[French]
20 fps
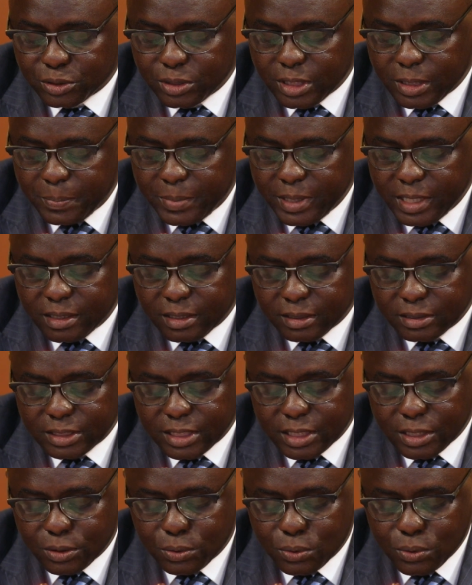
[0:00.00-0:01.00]
personnel
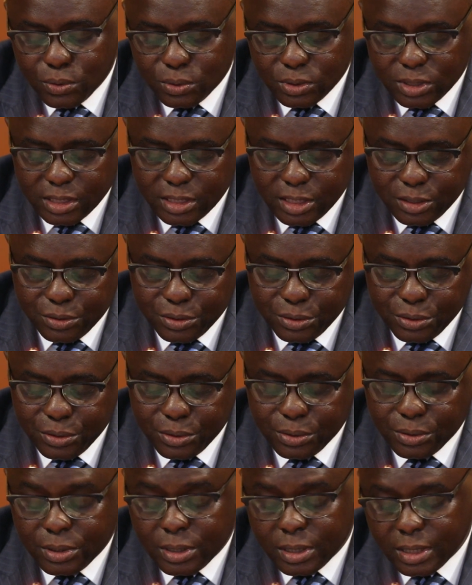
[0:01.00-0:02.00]
pénitentiaire ou d'un
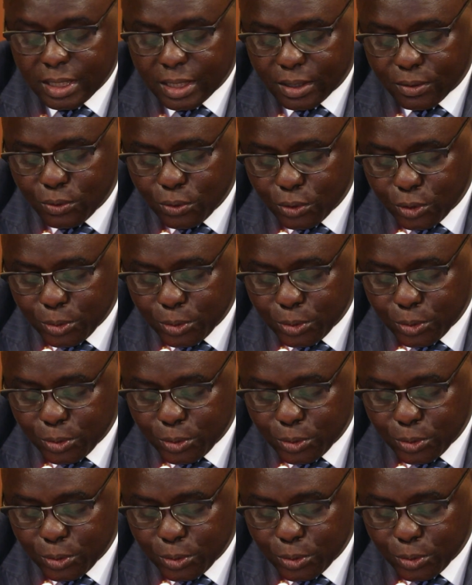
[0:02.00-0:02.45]
détenu, la